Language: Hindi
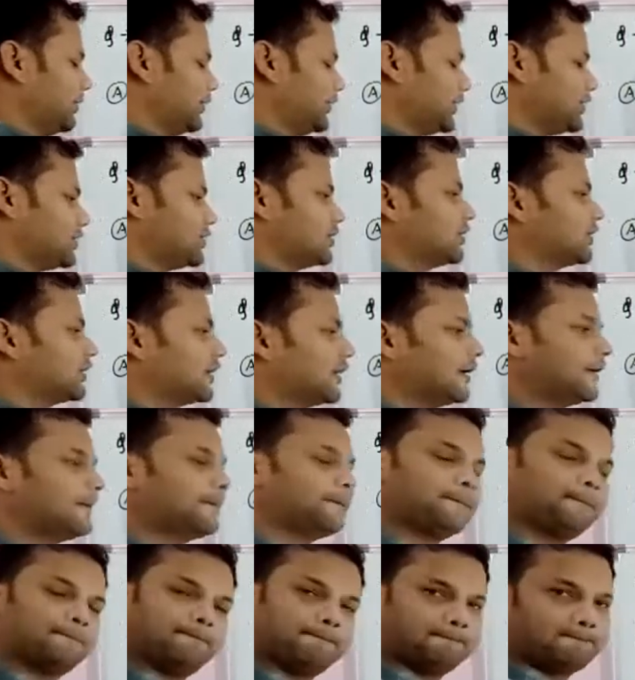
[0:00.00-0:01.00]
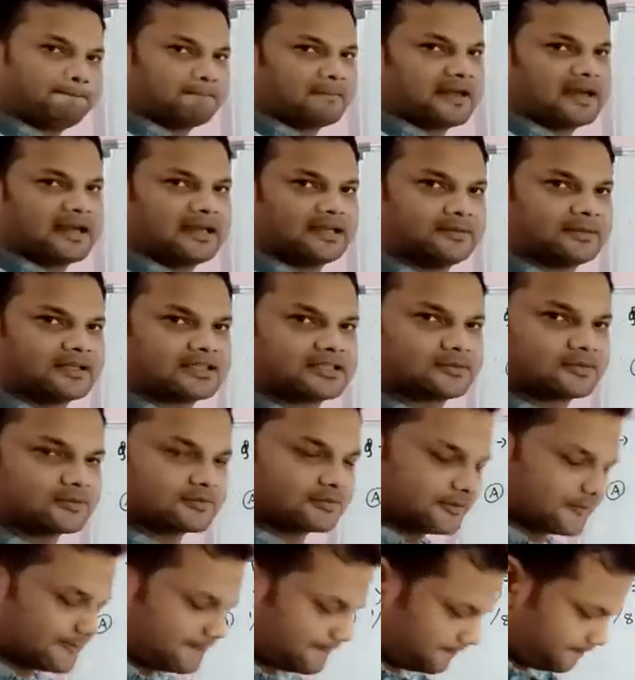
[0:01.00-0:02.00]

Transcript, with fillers: पे टच कर रहा है आई बात समझ में